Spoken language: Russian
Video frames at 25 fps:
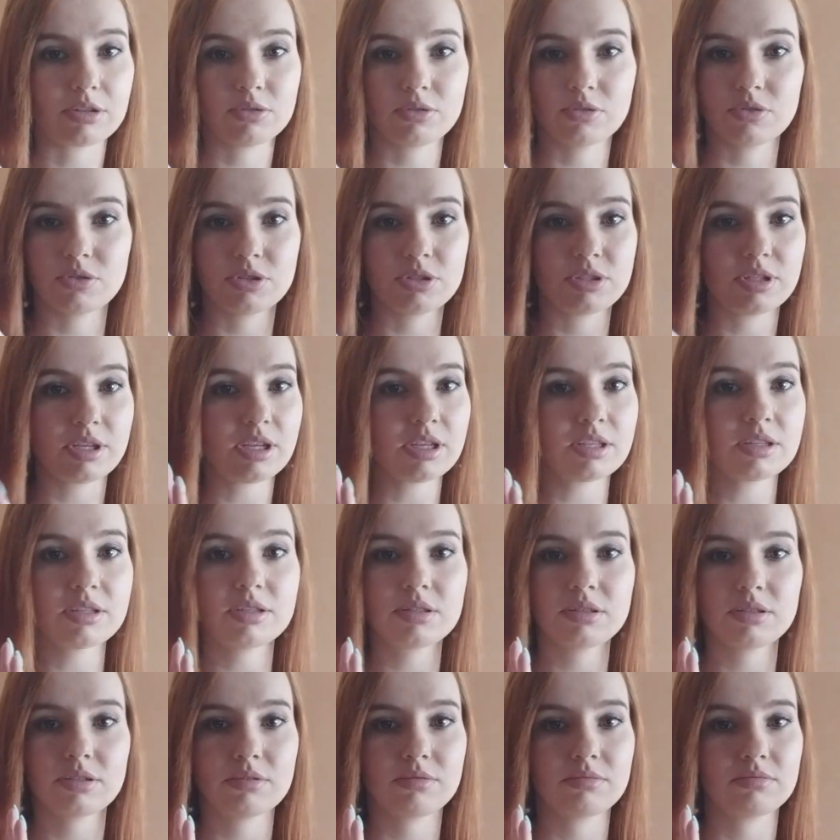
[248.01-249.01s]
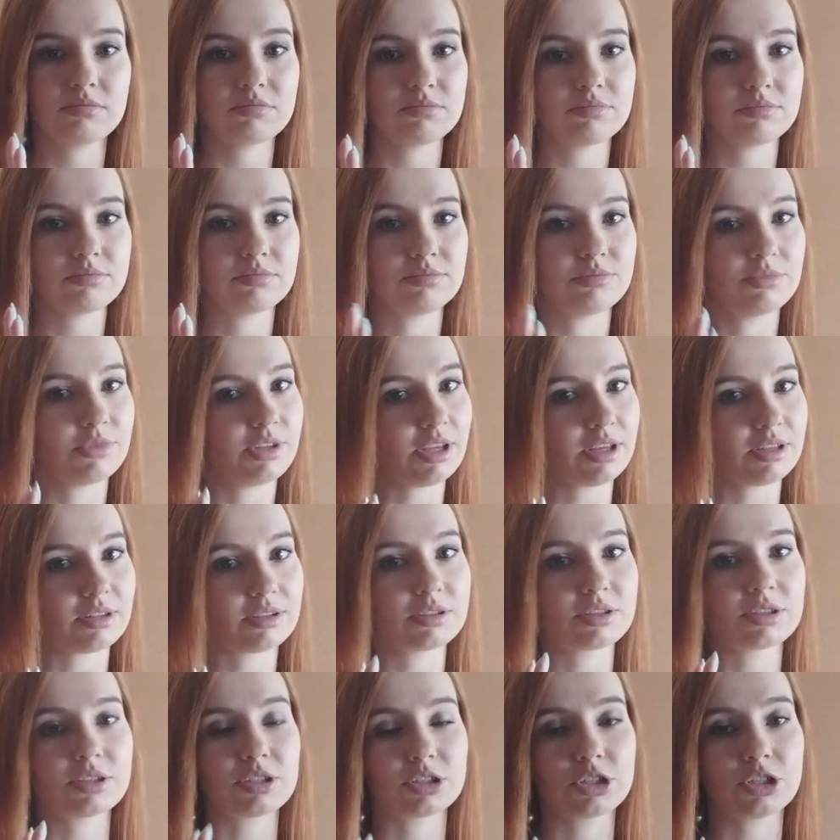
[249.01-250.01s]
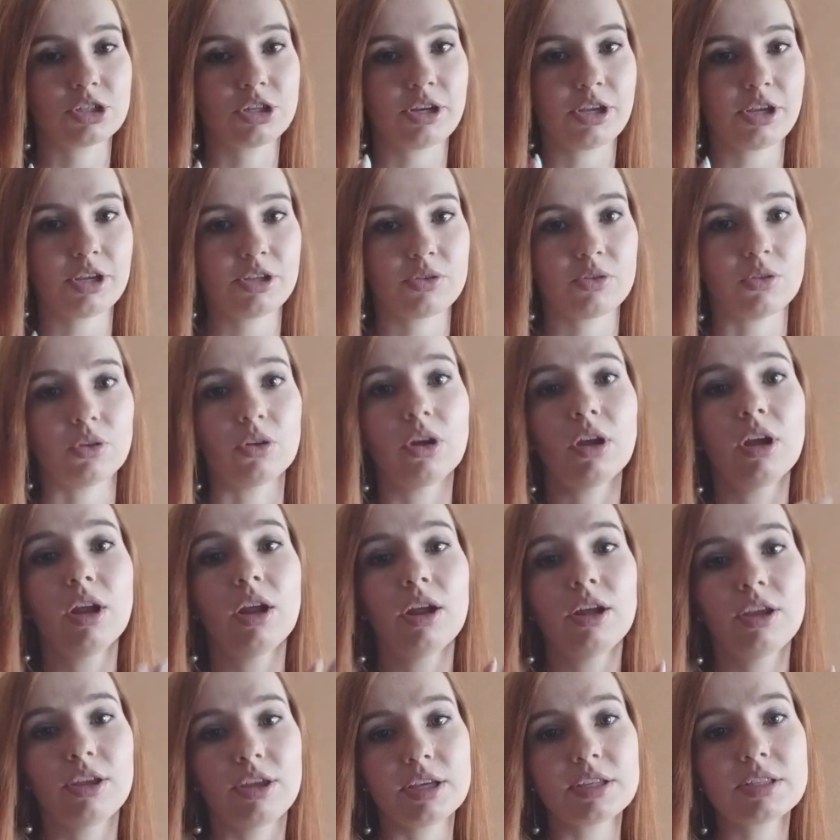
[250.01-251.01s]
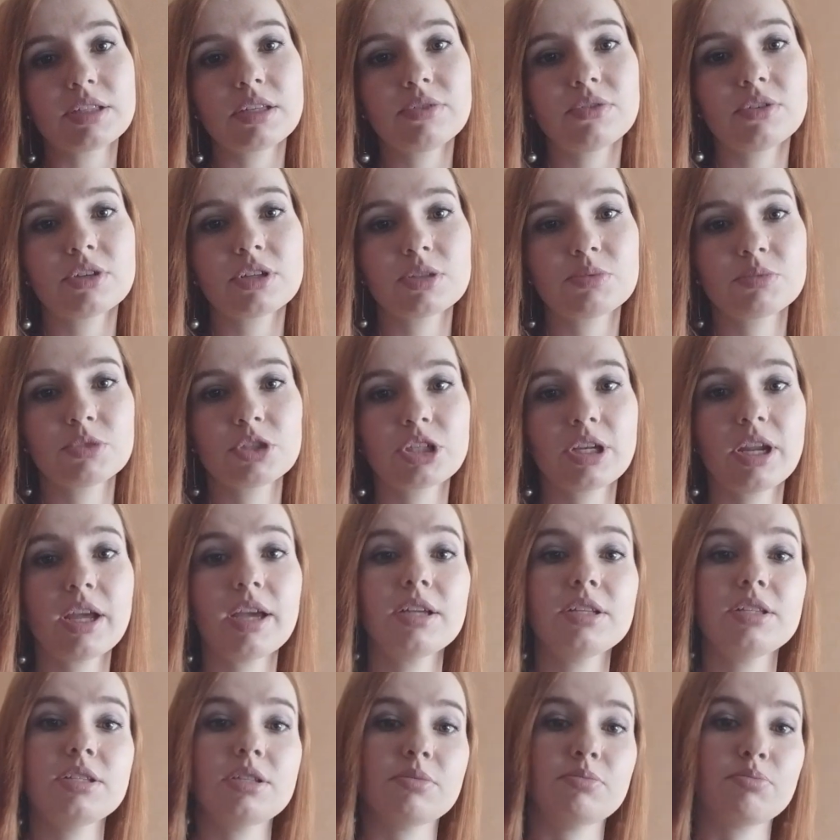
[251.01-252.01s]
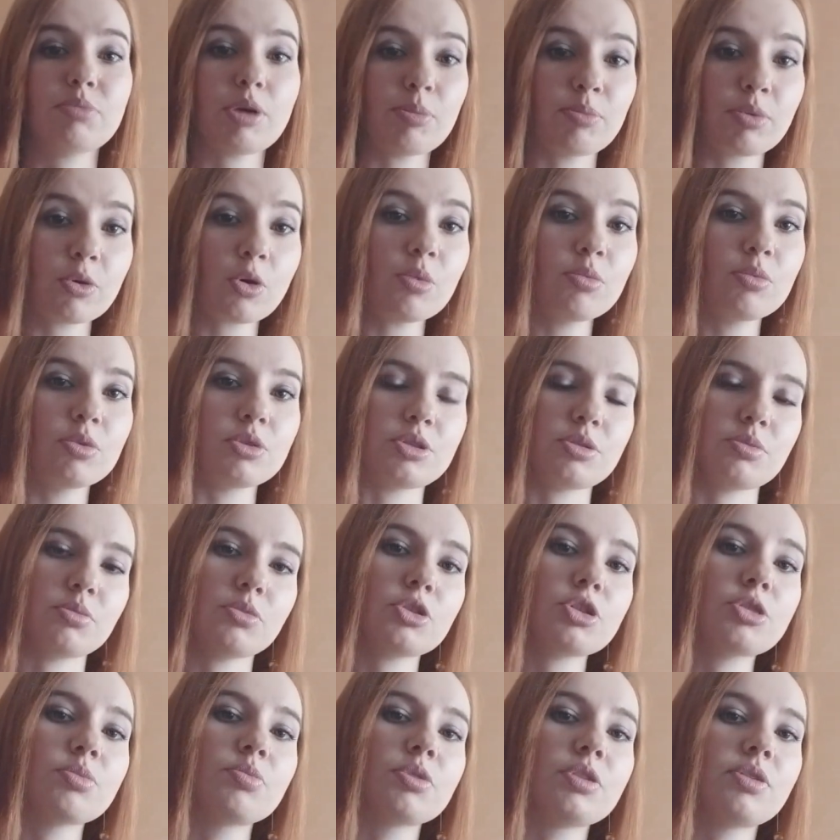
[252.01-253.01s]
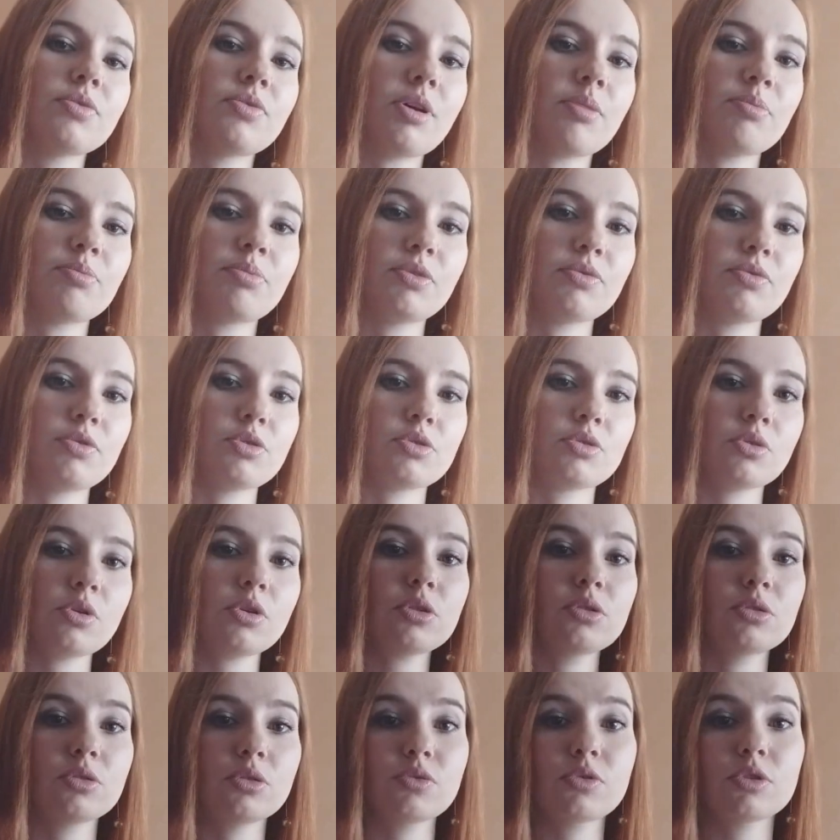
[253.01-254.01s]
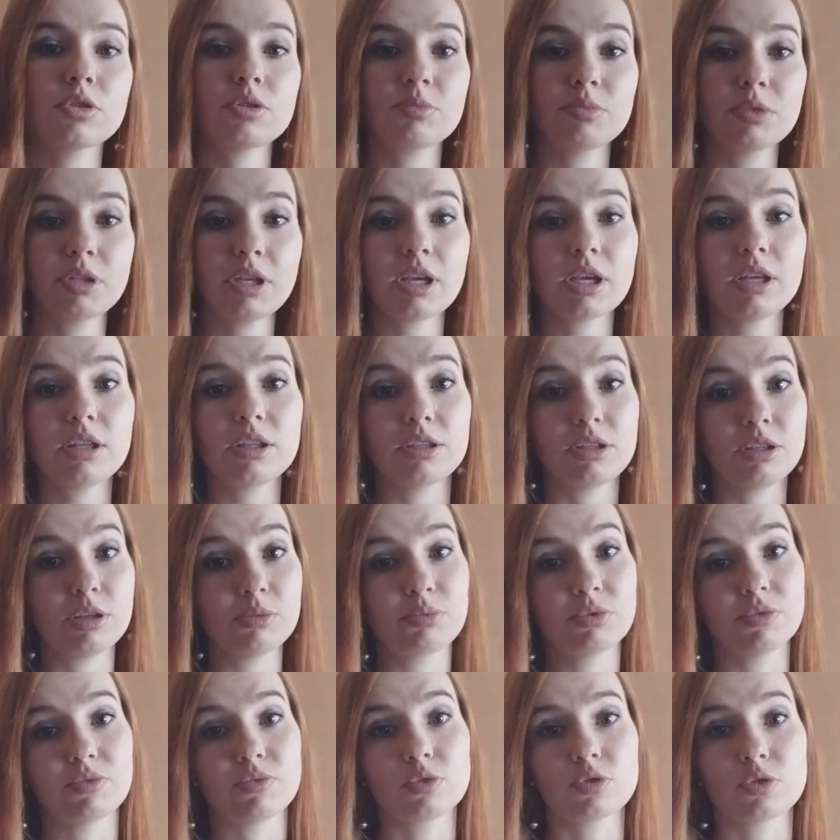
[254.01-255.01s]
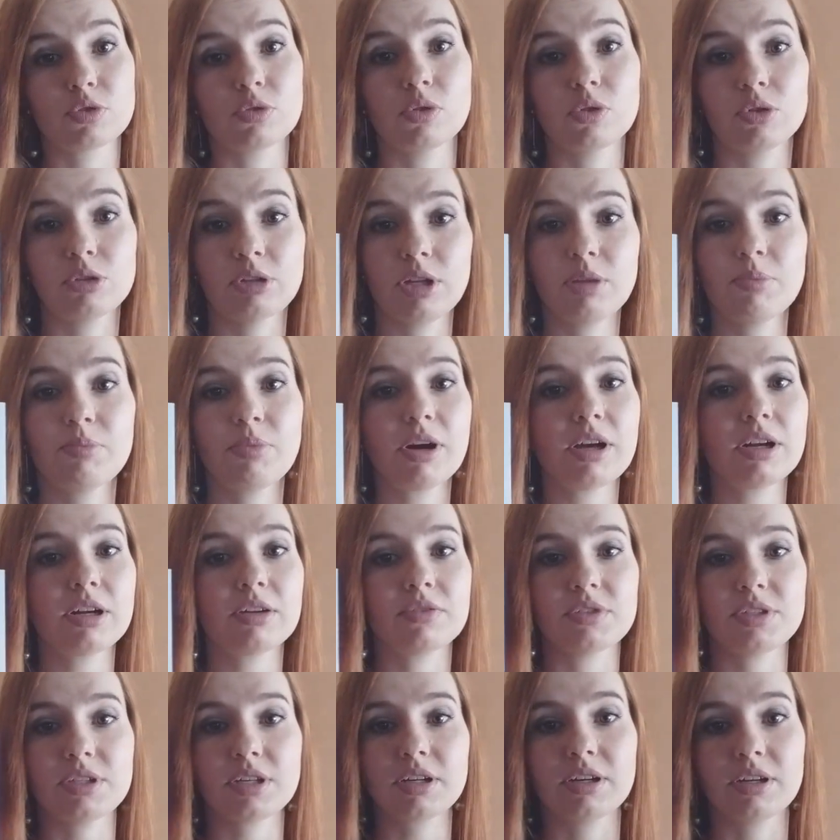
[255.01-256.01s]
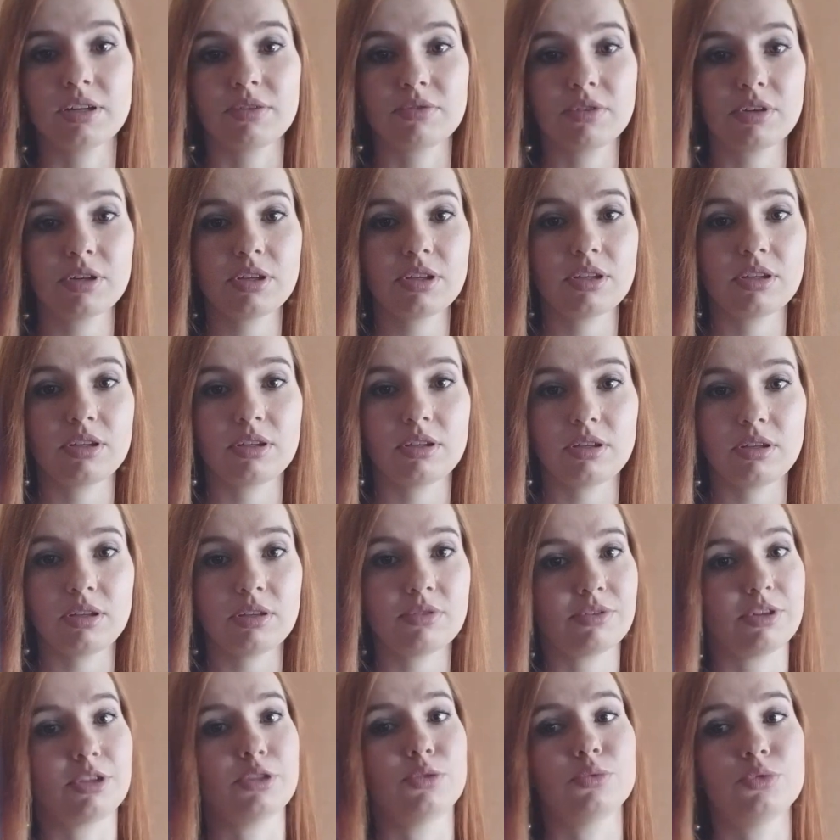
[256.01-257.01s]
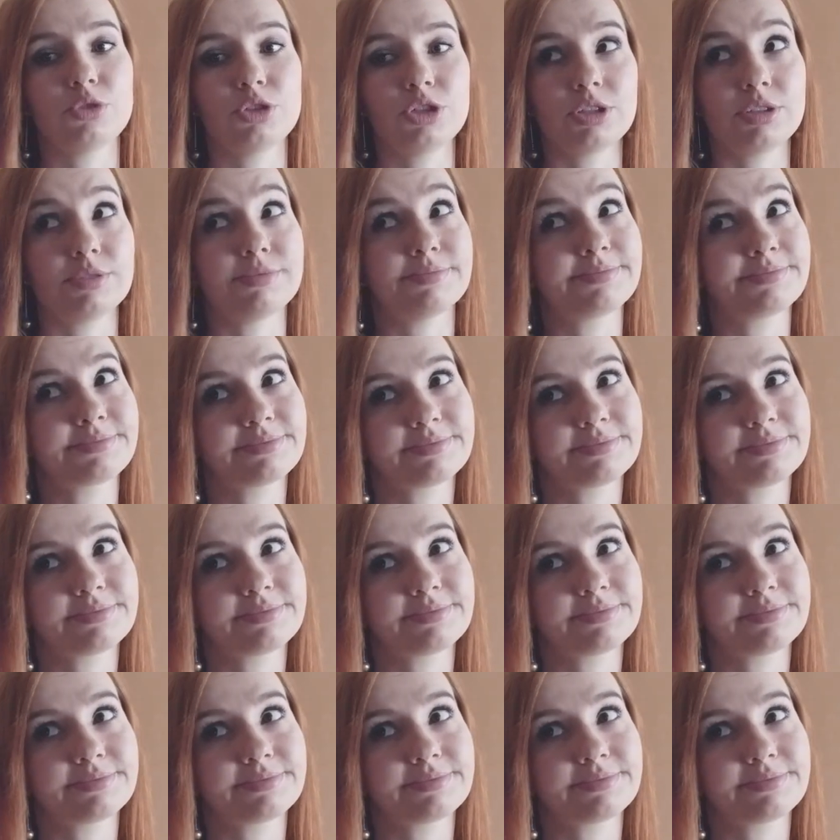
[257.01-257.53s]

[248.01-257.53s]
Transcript: Но здесь нет, к сожалению. Если вы размышляете, попробуйте, может быть, вам повезет, но вот мне не повезло. Три пары, все кривые и вонючие.